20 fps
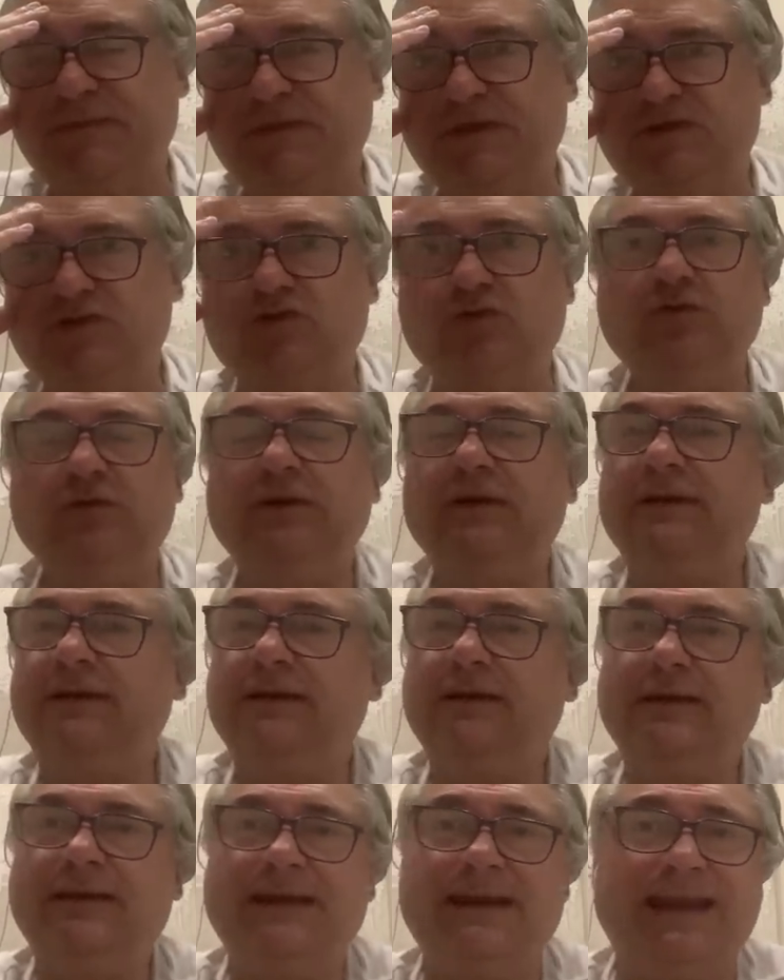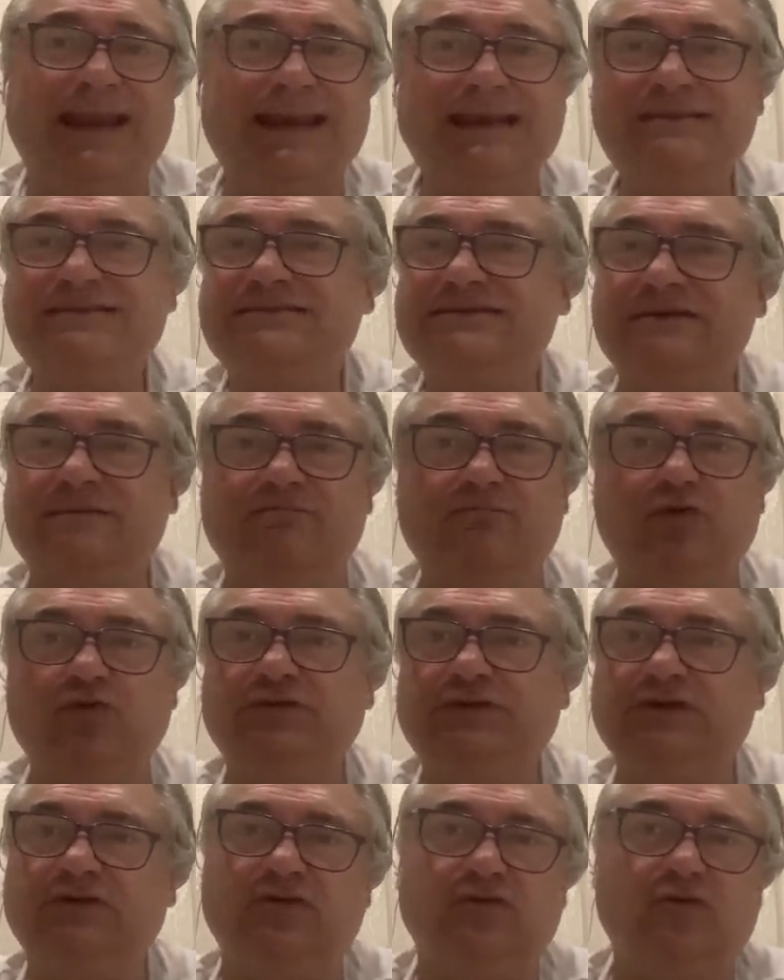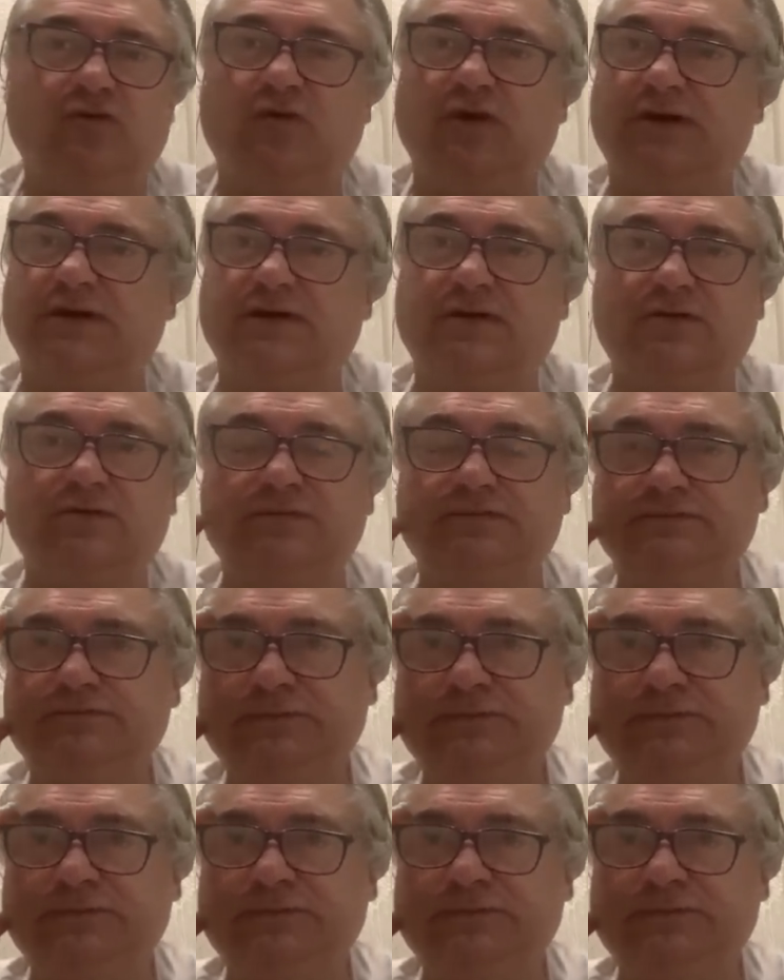Son la leche en bote con Colacao.